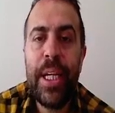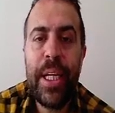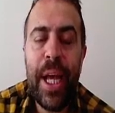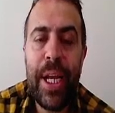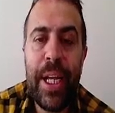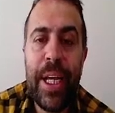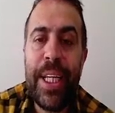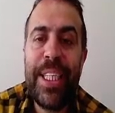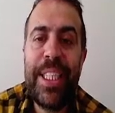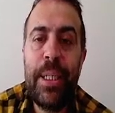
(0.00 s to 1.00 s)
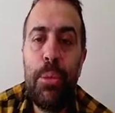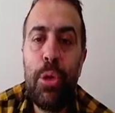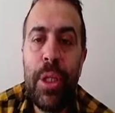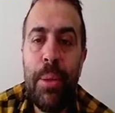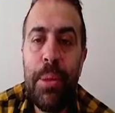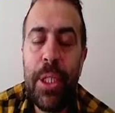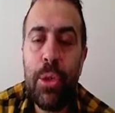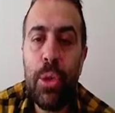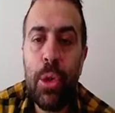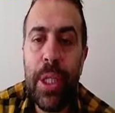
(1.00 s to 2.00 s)
Yani isim yükleminin
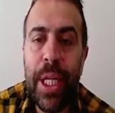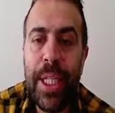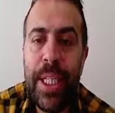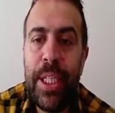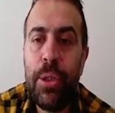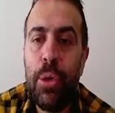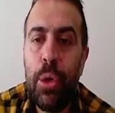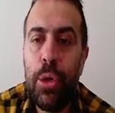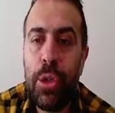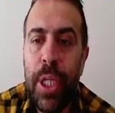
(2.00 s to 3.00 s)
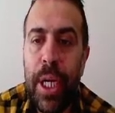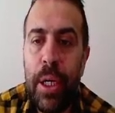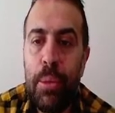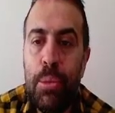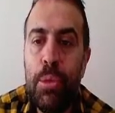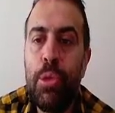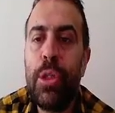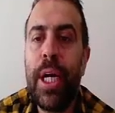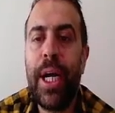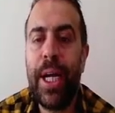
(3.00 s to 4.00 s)
sonunda di'yi görüyorsak bu
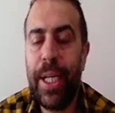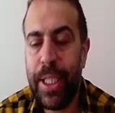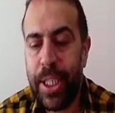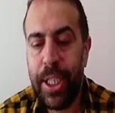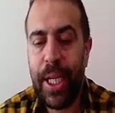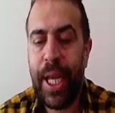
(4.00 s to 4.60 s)
mutlaka nedir?